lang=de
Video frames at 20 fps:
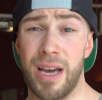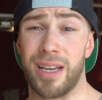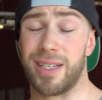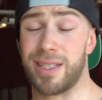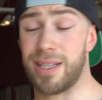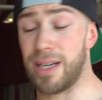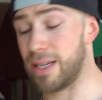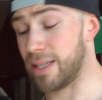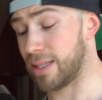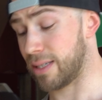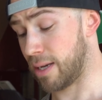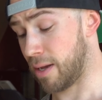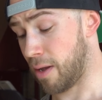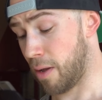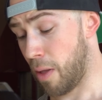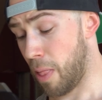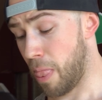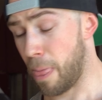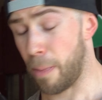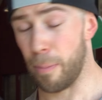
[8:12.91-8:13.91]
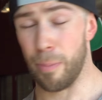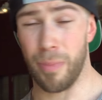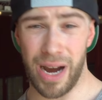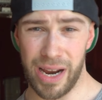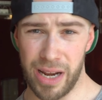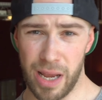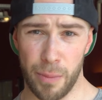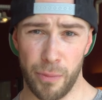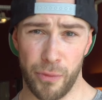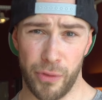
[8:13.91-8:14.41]
Das heißt,
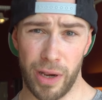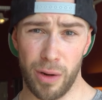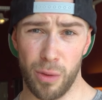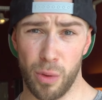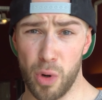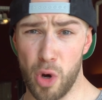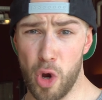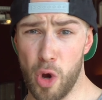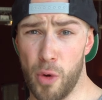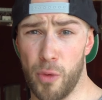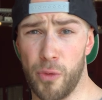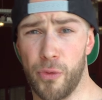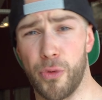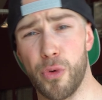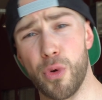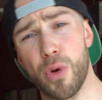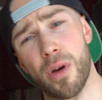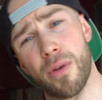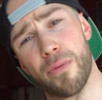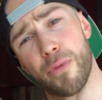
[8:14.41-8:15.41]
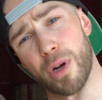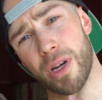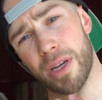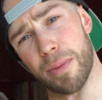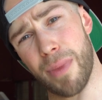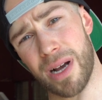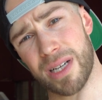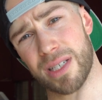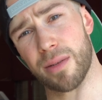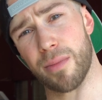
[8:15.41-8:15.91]
meine Empfehlung für
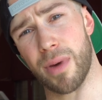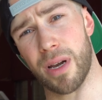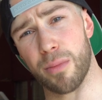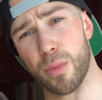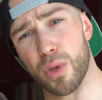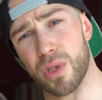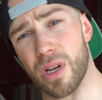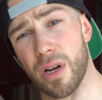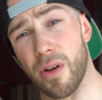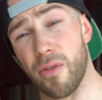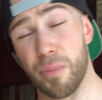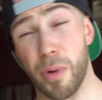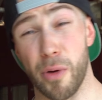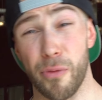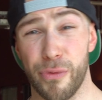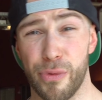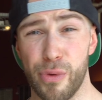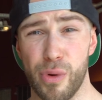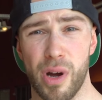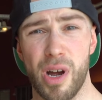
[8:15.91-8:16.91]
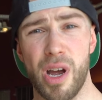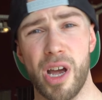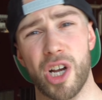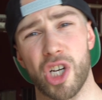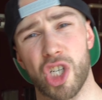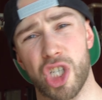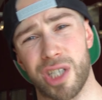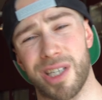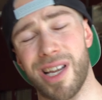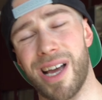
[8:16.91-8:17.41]
wirklich maximalen Muskelaufbau, für
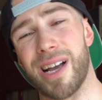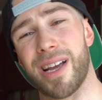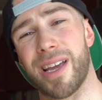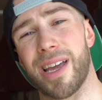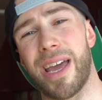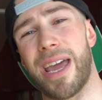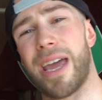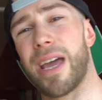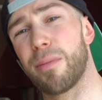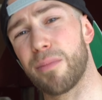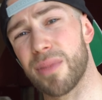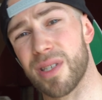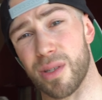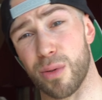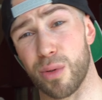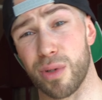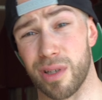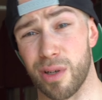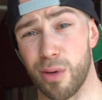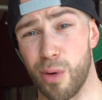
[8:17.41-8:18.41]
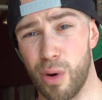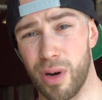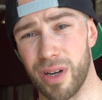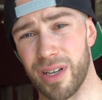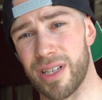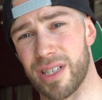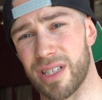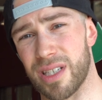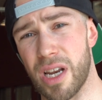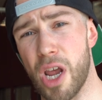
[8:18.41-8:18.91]
starke Hams und einen
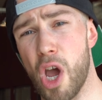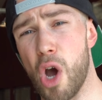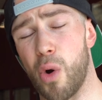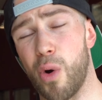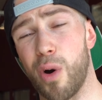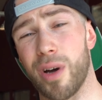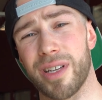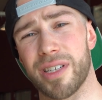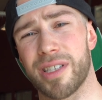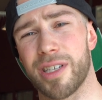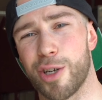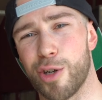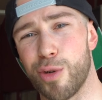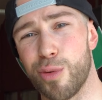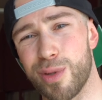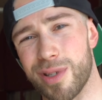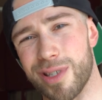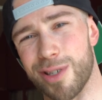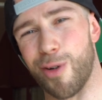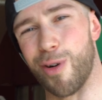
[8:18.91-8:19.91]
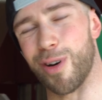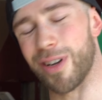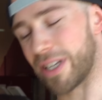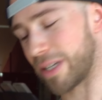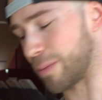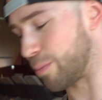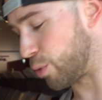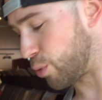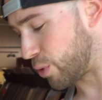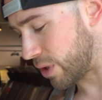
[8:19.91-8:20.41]
ordentlichen, ordentliche Glutes, einen
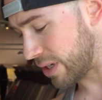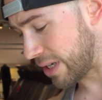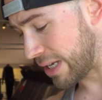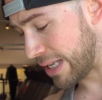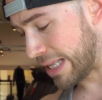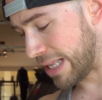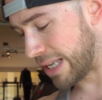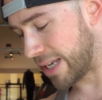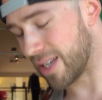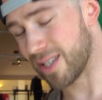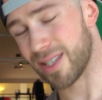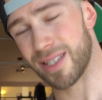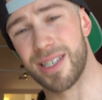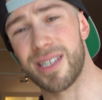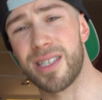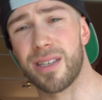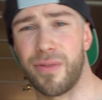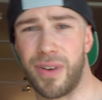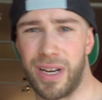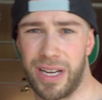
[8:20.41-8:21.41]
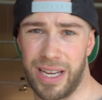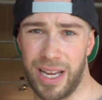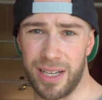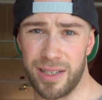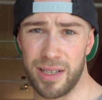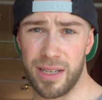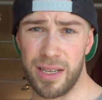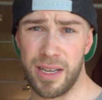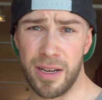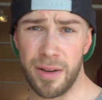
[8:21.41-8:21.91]
ordentlichen Booty, ist diese
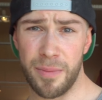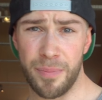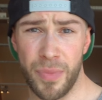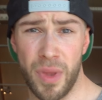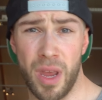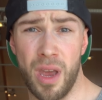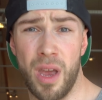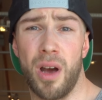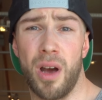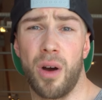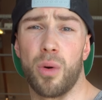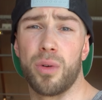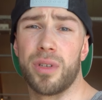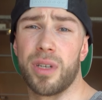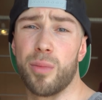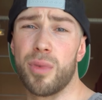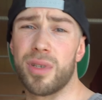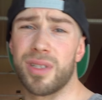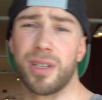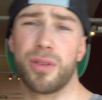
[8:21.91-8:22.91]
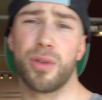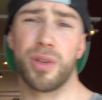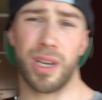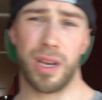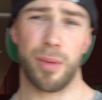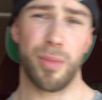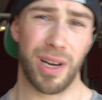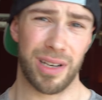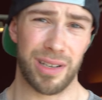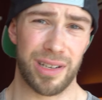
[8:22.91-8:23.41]
Variante hier. Und ihr müsst
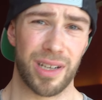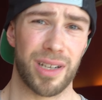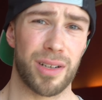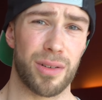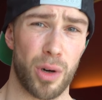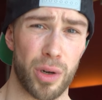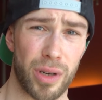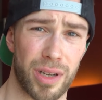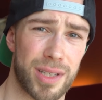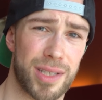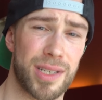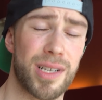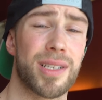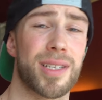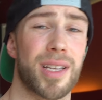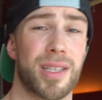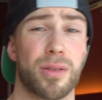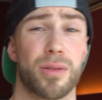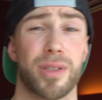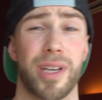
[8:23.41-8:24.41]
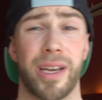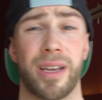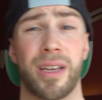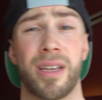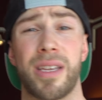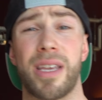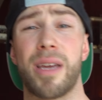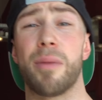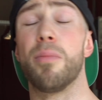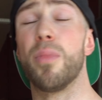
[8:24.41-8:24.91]
natürlich immer an ihre, eure Zielsetzung
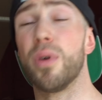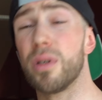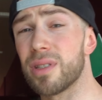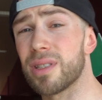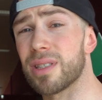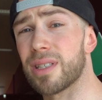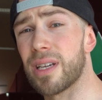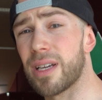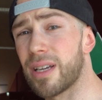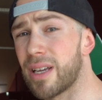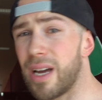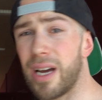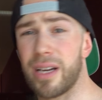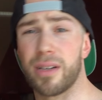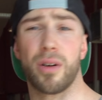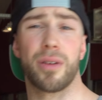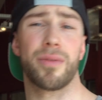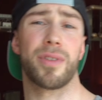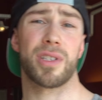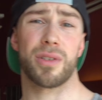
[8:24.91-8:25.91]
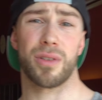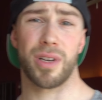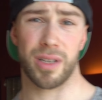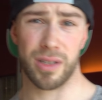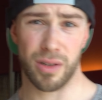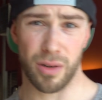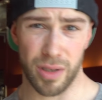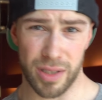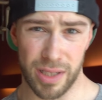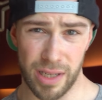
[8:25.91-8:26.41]
denken. Ihr müsst kein
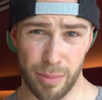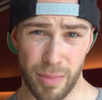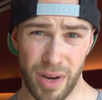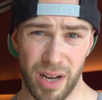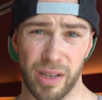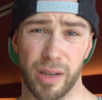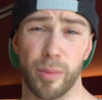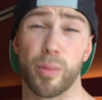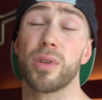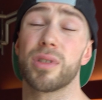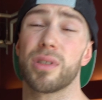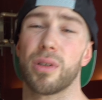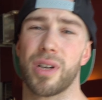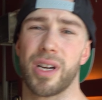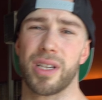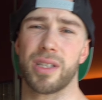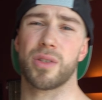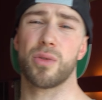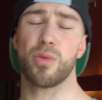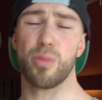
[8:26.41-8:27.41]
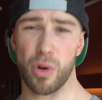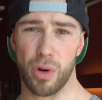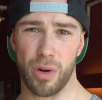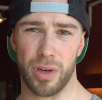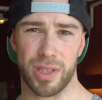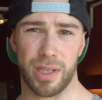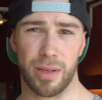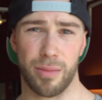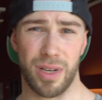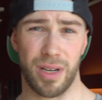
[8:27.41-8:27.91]
konventionelles Kreuzheben machen. Ihr müsst auch kein
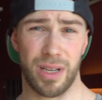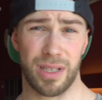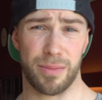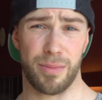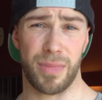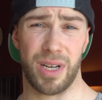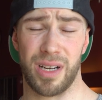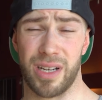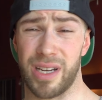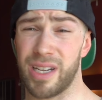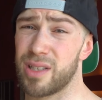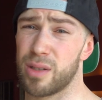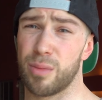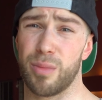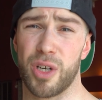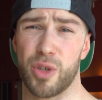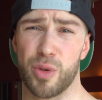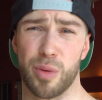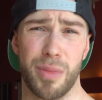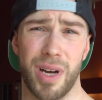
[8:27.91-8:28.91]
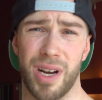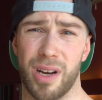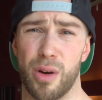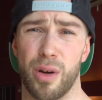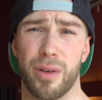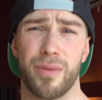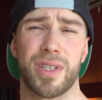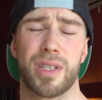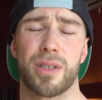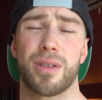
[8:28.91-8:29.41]
Sumo-Kreuzheben machen. Ich zum Beispiel mag
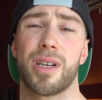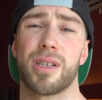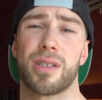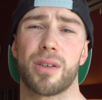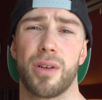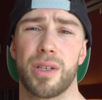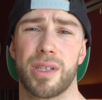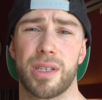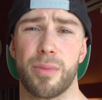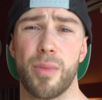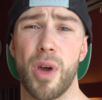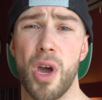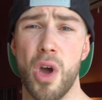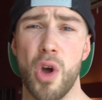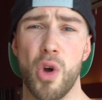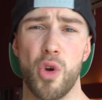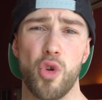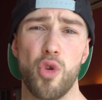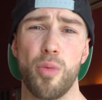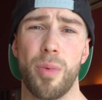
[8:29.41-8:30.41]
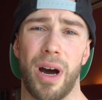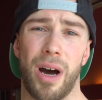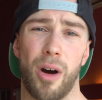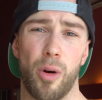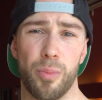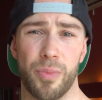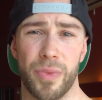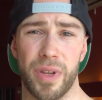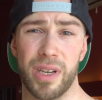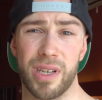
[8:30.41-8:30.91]
konventionelles Kreuzheben
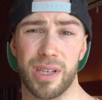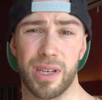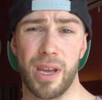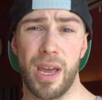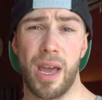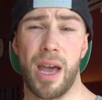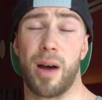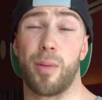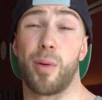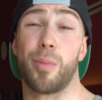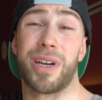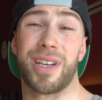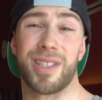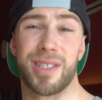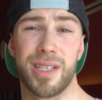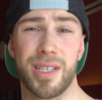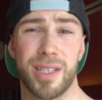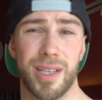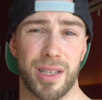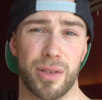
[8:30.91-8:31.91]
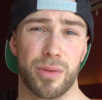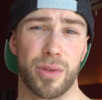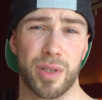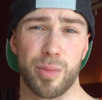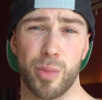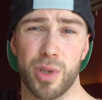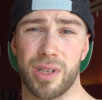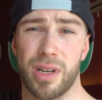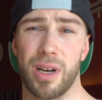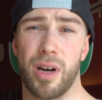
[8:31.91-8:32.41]
überhaupt nicht. Aber meine Zielsetzung
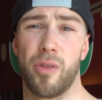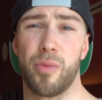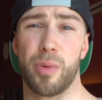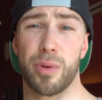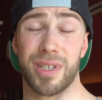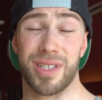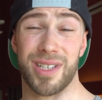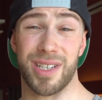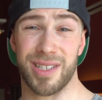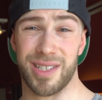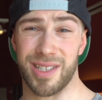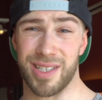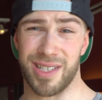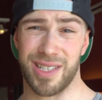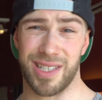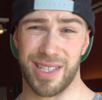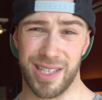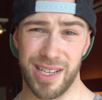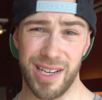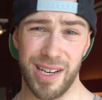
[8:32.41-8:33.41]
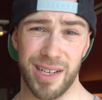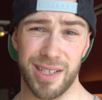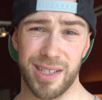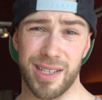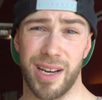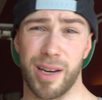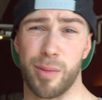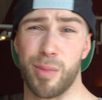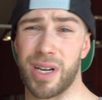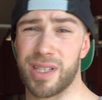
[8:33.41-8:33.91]
ist Muskelaufbau. Das heißt, das Ziel
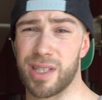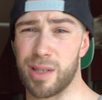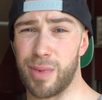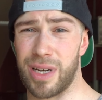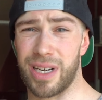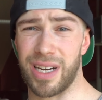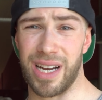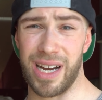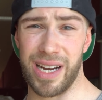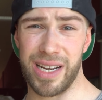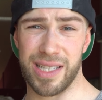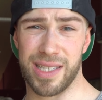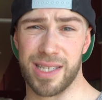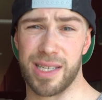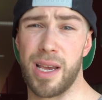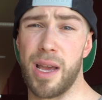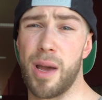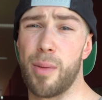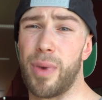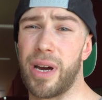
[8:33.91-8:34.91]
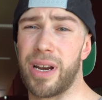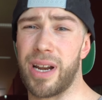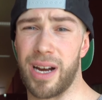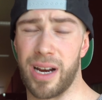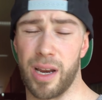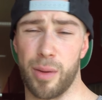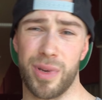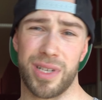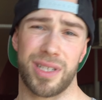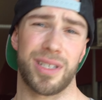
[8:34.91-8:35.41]
ist, einen maximalen Reiz bei einer
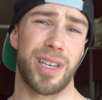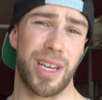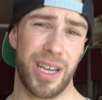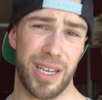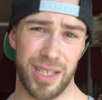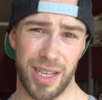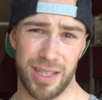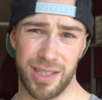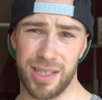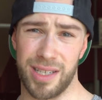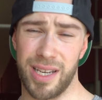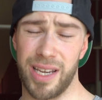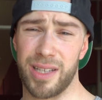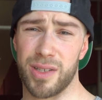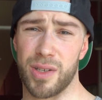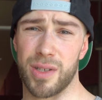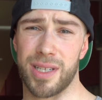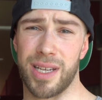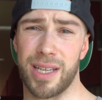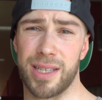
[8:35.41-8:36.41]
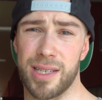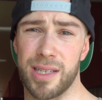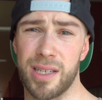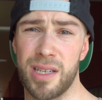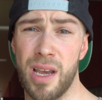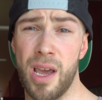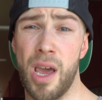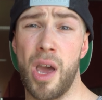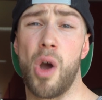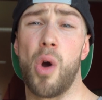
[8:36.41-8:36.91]
angemessenen Intensität zu
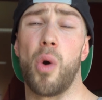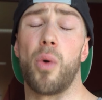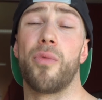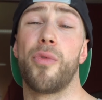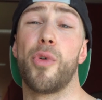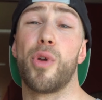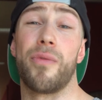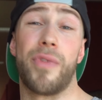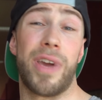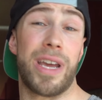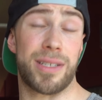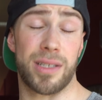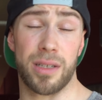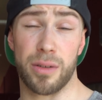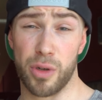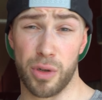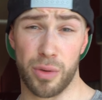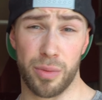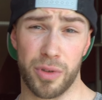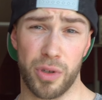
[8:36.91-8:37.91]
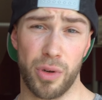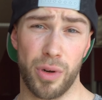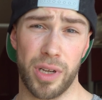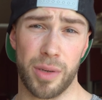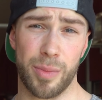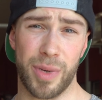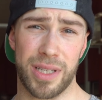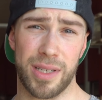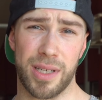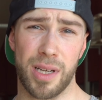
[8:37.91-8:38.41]
setzen. Und wäre jetzt
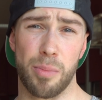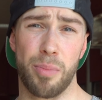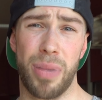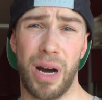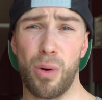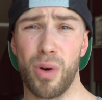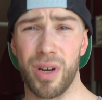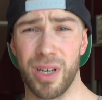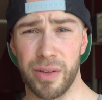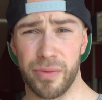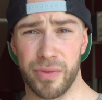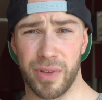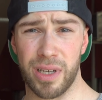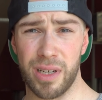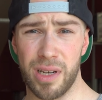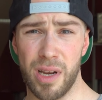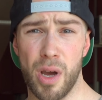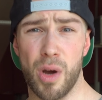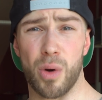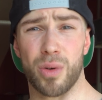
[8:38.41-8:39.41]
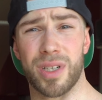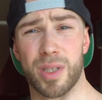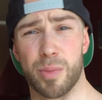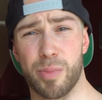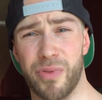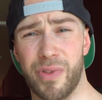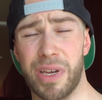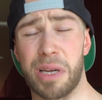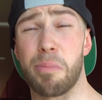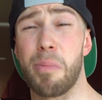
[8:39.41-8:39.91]
natürlich mein Ziel Powerlifting und das
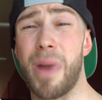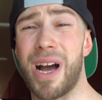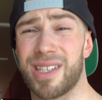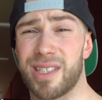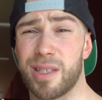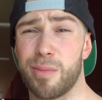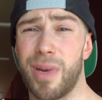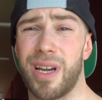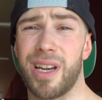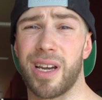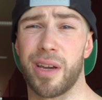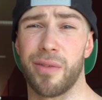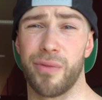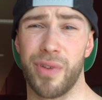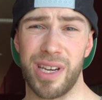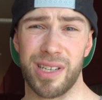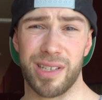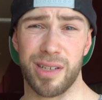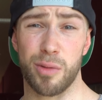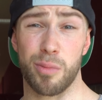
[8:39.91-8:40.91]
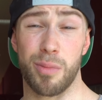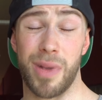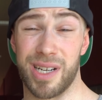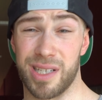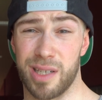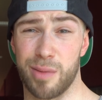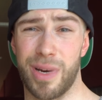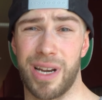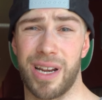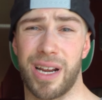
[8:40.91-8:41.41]
Bewegen maximaler Gewichte und
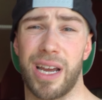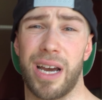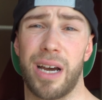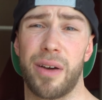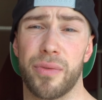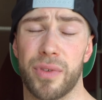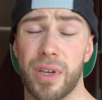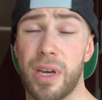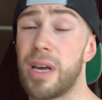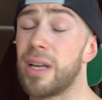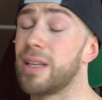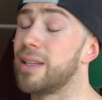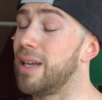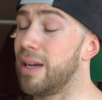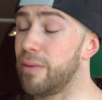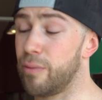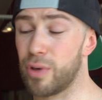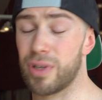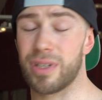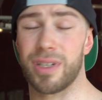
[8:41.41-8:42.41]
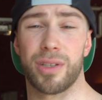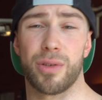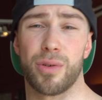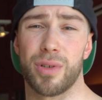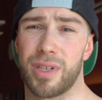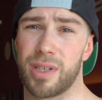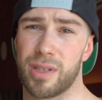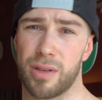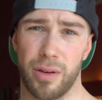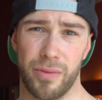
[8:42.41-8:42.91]
maximaler Kraft, dann würde ich
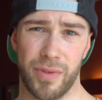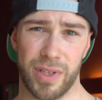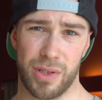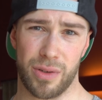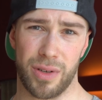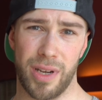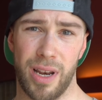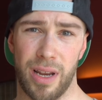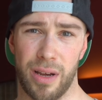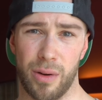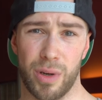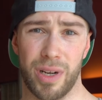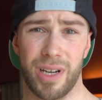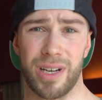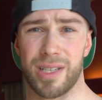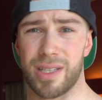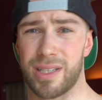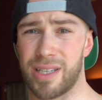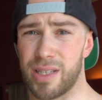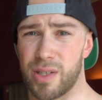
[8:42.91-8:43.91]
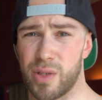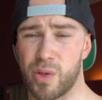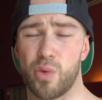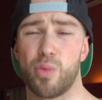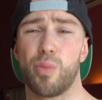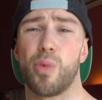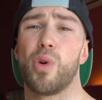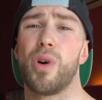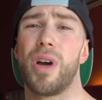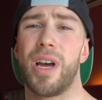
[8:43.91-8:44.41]
natürlich das konventionelle oder das, den
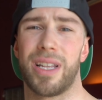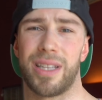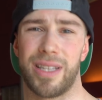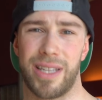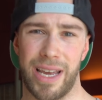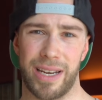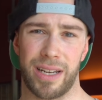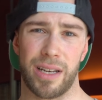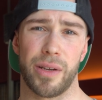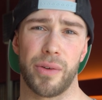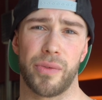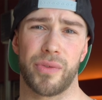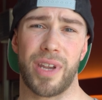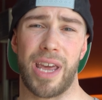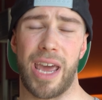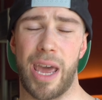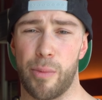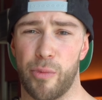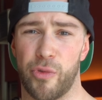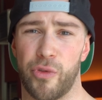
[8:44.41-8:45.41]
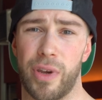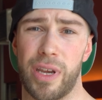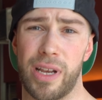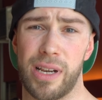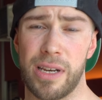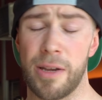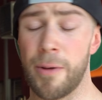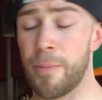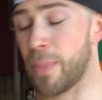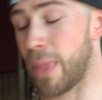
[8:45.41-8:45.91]
Sumo Deadlift
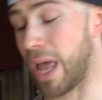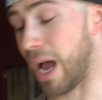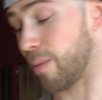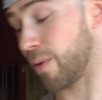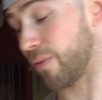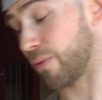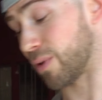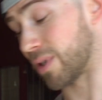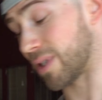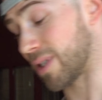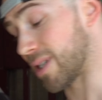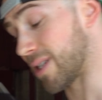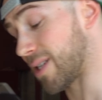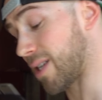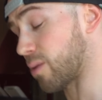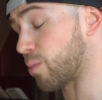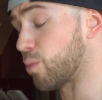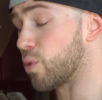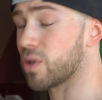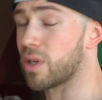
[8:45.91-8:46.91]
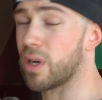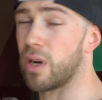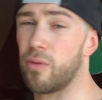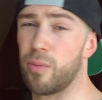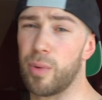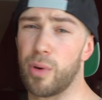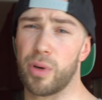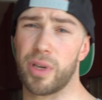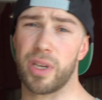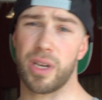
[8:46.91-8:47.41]
empfehlen. Aber für die Zielsetzung
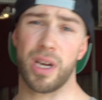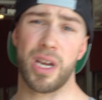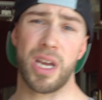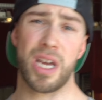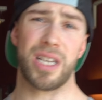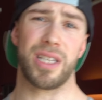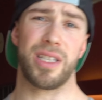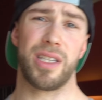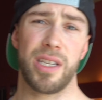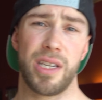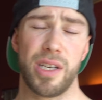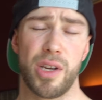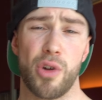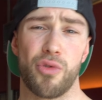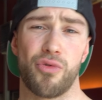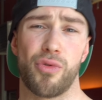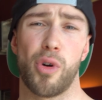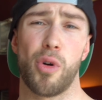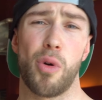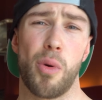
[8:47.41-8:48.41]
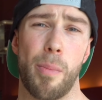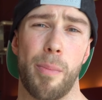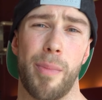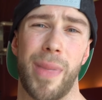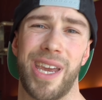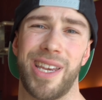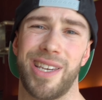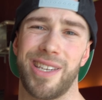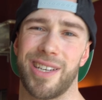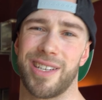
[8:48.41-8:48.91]
Muskelaufbau hier die
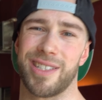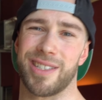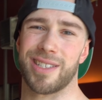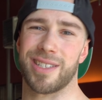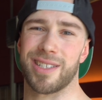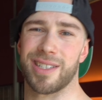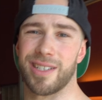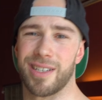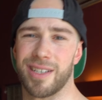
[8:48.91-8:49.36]
Romanians.